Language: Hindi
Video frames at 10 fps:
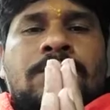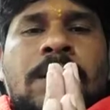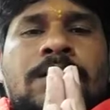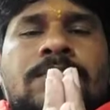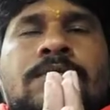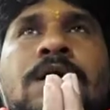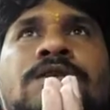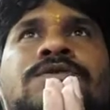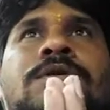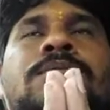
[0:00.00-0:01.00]
भाइयों का
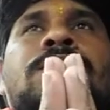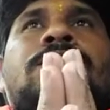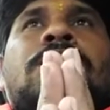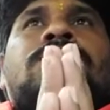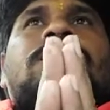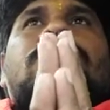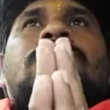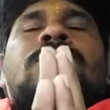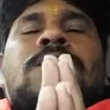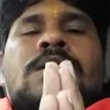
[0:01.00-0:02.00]
सभी
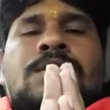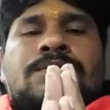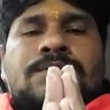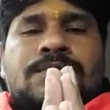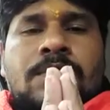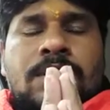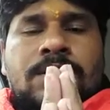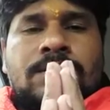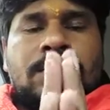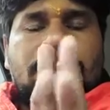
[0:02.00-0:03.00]
भक्तगणों का
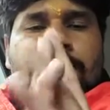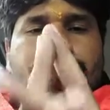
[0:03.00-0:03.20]
स्वागत है